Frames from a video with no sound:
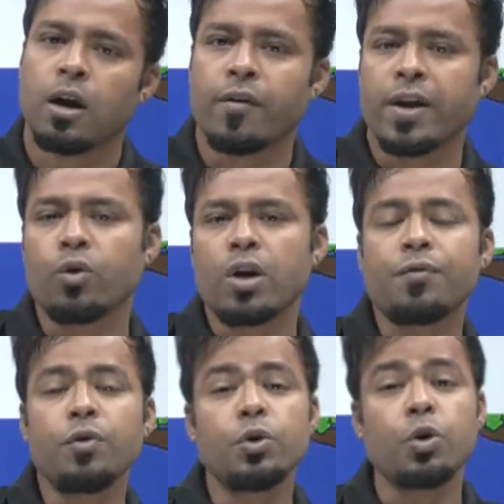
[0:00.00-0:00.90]
अ वेरी गुड
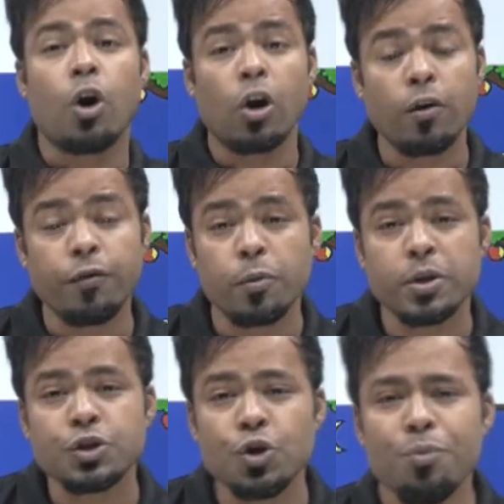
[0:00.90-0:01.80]
आफ्टरनून टू ऑल ऑफ यू
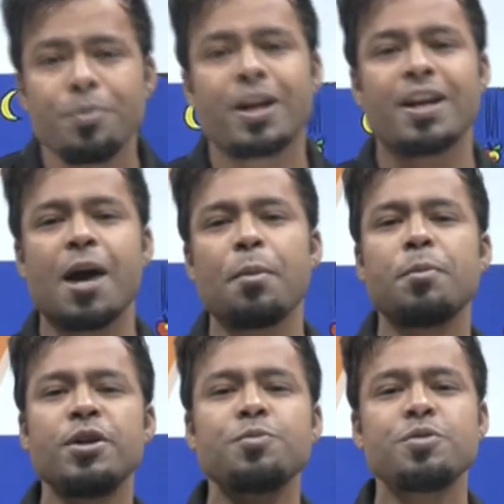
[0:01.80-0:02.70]
बच्चों मेरा नाम है
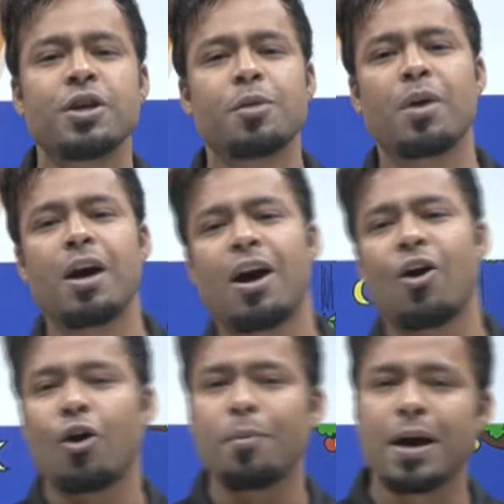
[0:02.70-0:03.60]
भीष्म शर्मा
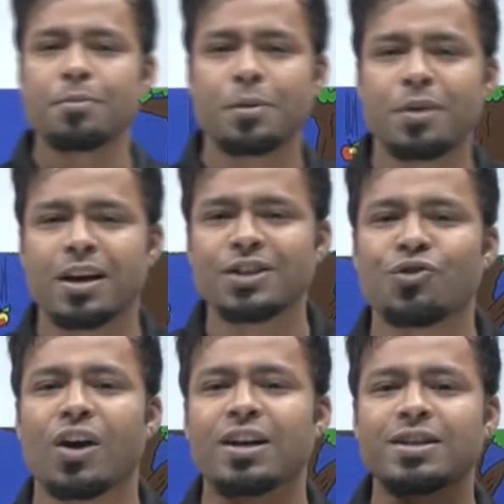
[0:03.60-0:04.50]
और मैं आप सभी का
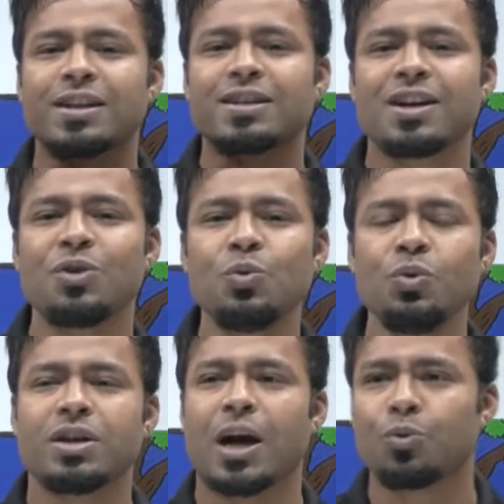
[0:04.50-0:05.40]
स्वागत करता हूं
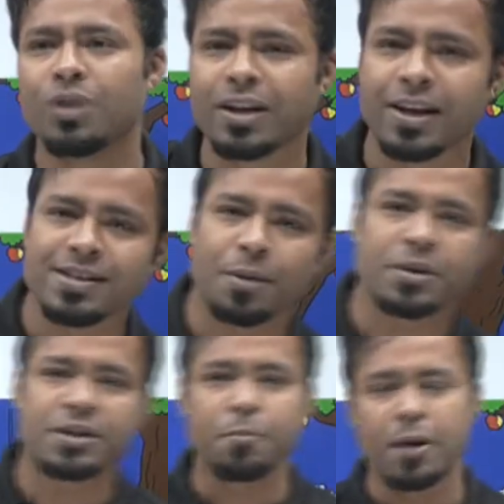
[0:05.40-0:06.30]
डाउटनेट के इस
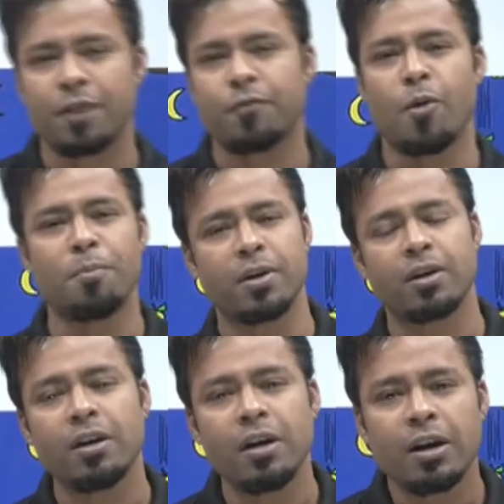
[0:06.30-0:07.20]
अमेजिंग प्लेटफॉर्म पर
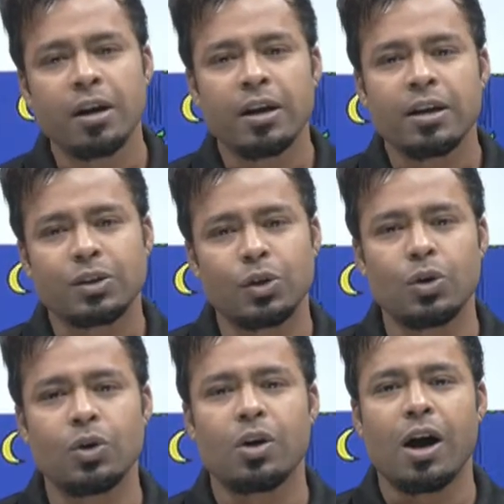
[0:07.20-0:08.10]
तो
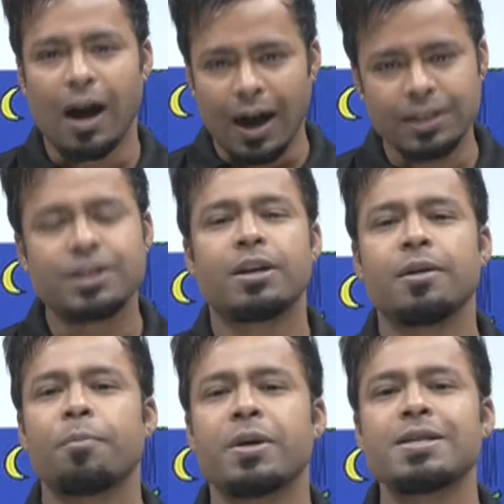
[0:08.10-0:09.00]
आज
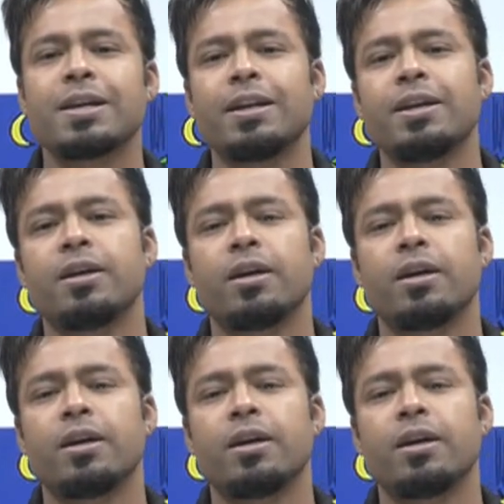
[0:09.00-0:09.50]
बेसिकली